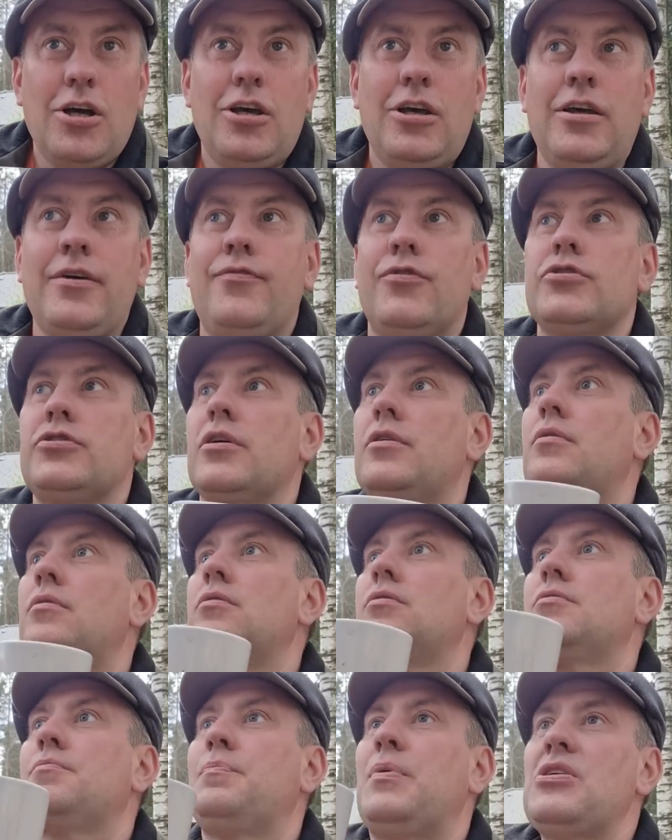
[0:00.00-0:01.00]
И вот
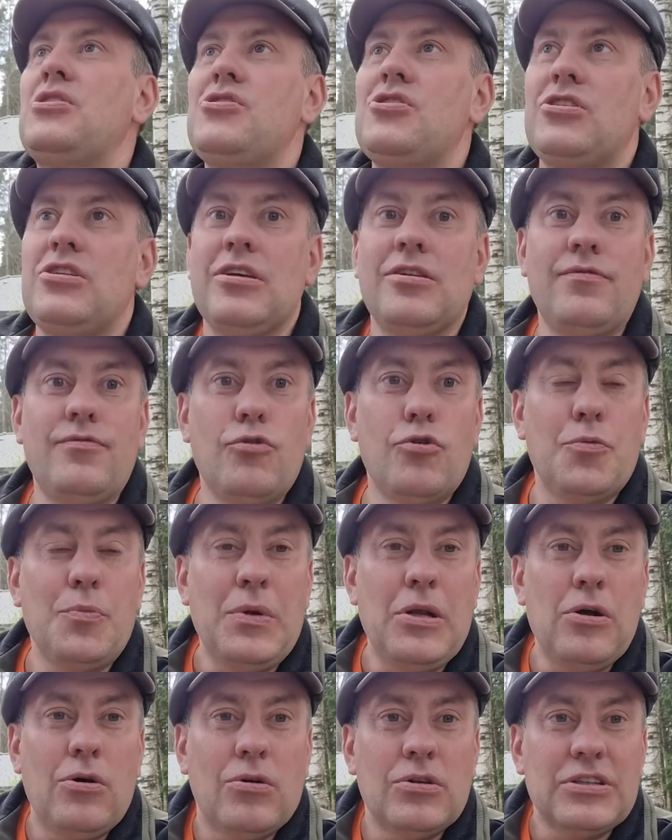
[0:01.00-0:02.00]
почти
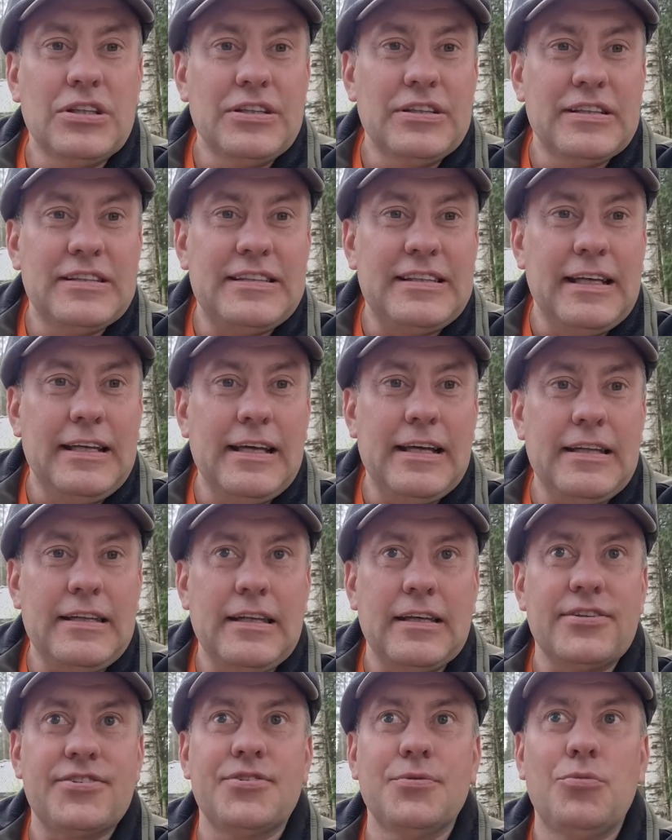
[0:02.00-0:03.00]
двухмиллионное
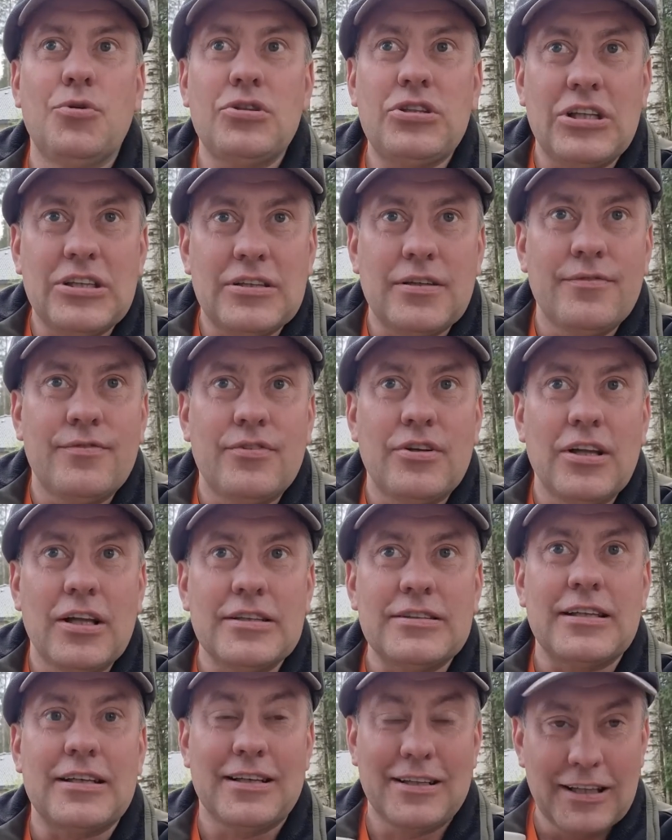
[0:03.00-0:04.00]
население смотрит им в
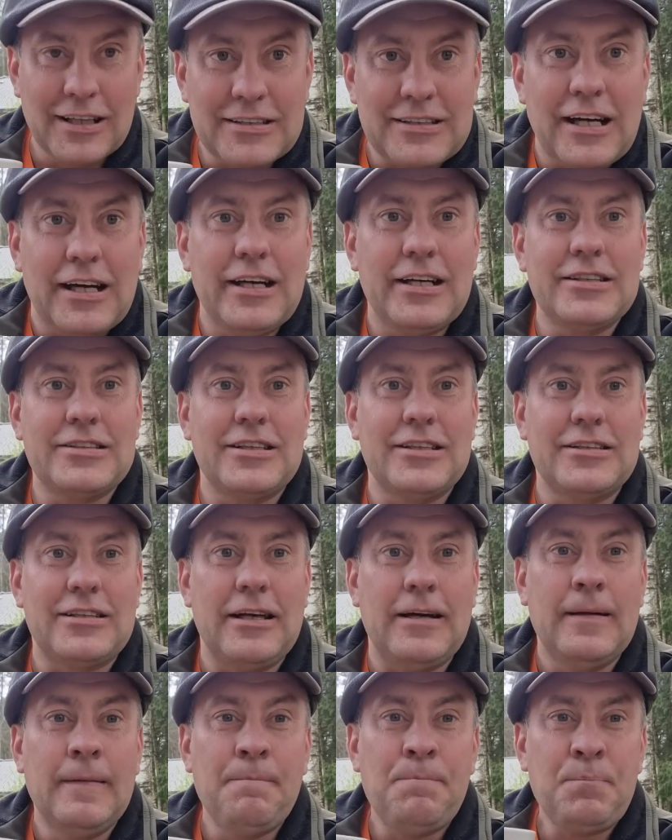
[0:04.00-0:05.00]
глаза, глотает
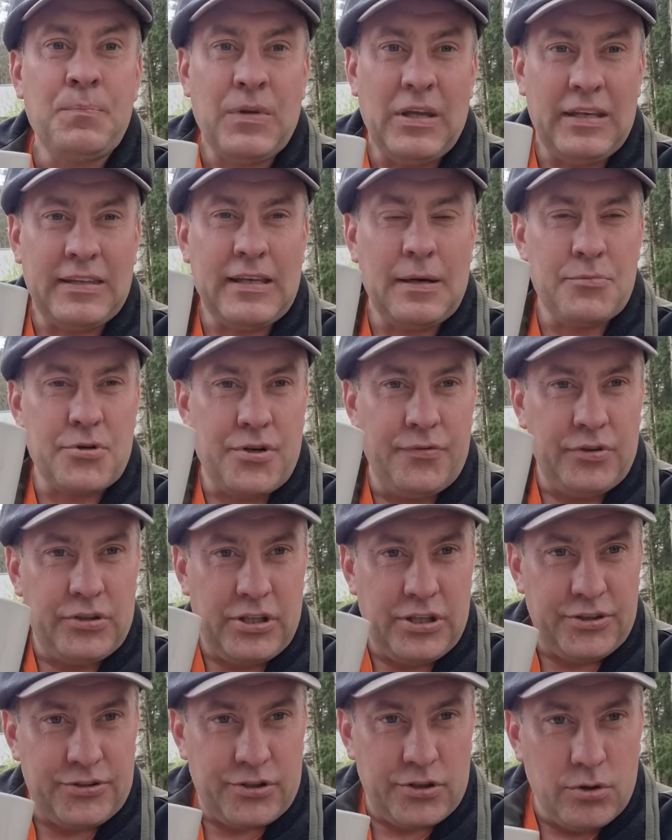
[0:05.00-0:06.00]
это. И там же ведь
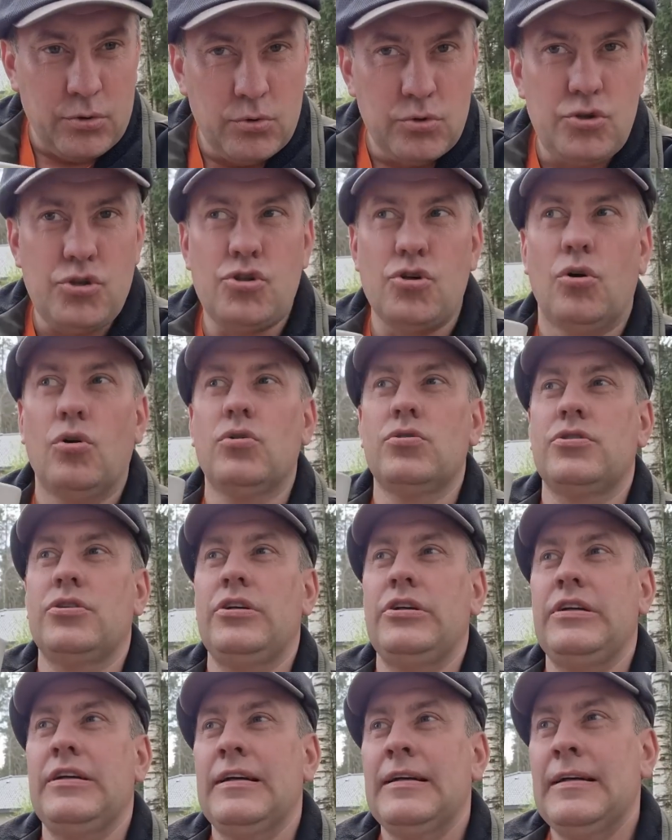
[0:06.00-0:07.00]
есть и
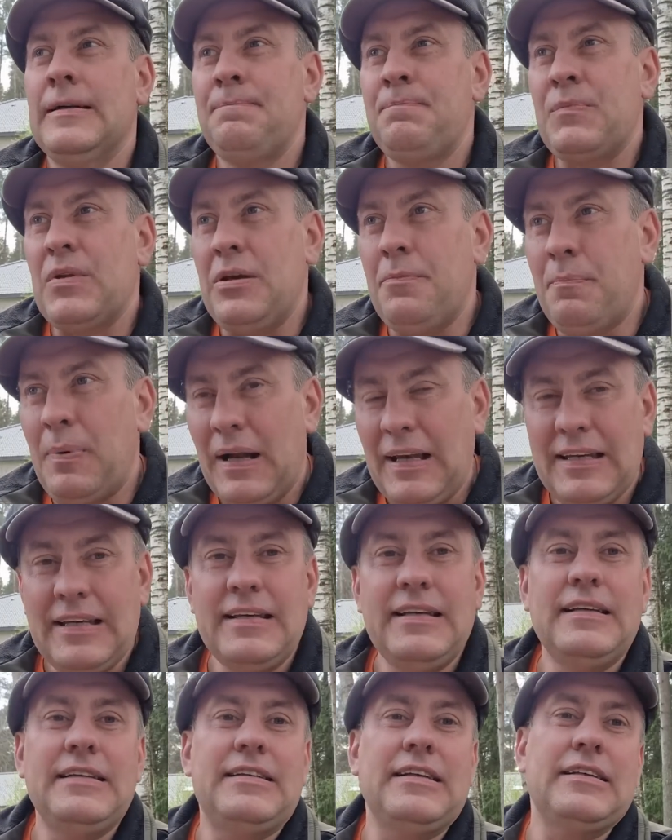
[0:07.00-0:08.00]
ученые, и
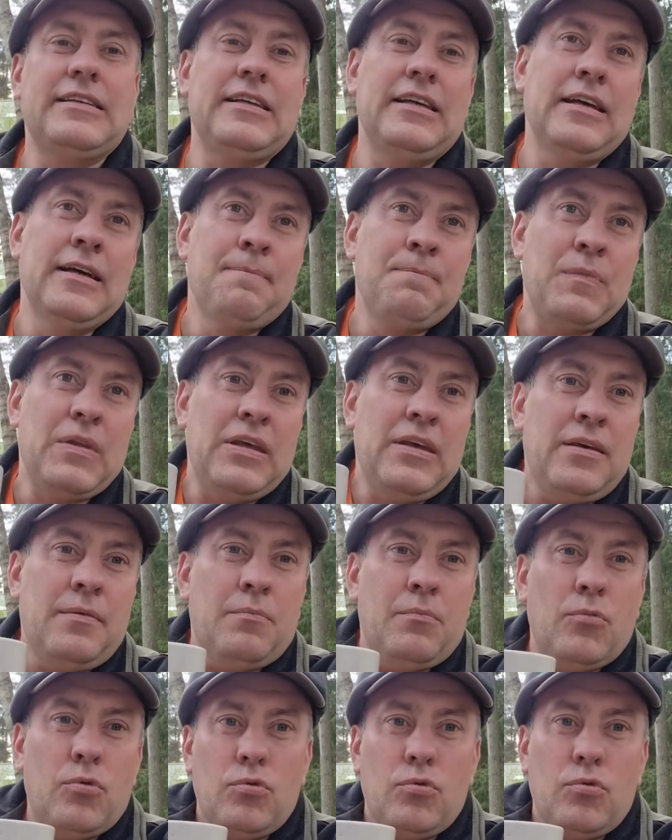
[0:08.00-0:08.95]
политики, и